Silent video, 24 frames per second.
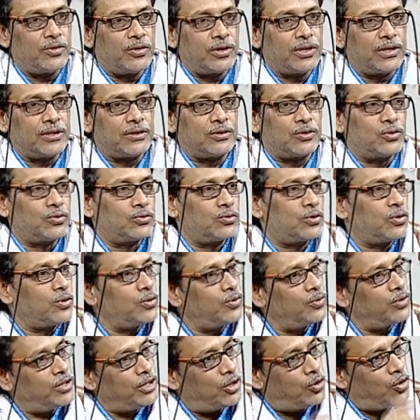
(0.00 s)
করে তো তখন
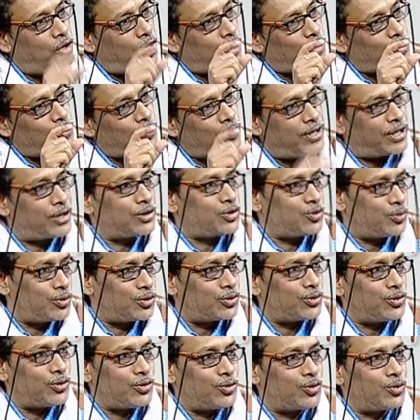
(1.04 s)
উনি লড়াকু বলে একটা ছবি
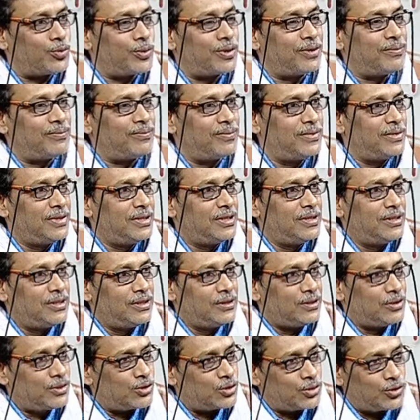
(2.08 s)
তৈরি করবেন
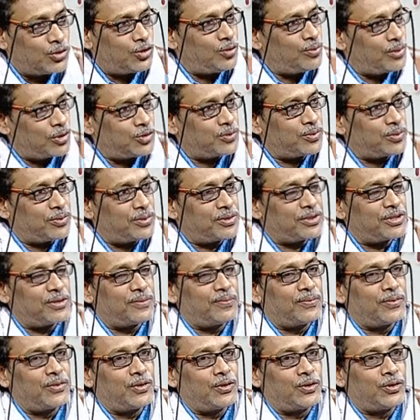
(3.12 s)
শ্রদ্ধে মাসুদুর সাহেব
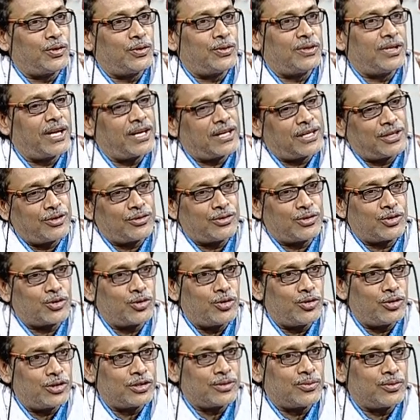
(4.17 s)
তো ডাইরেক্টর হচ্ছে
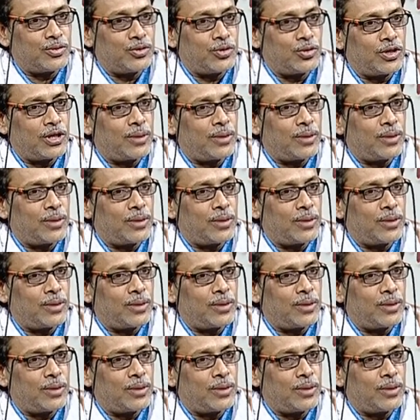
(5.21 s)
শহীদ ইসলাম খোকন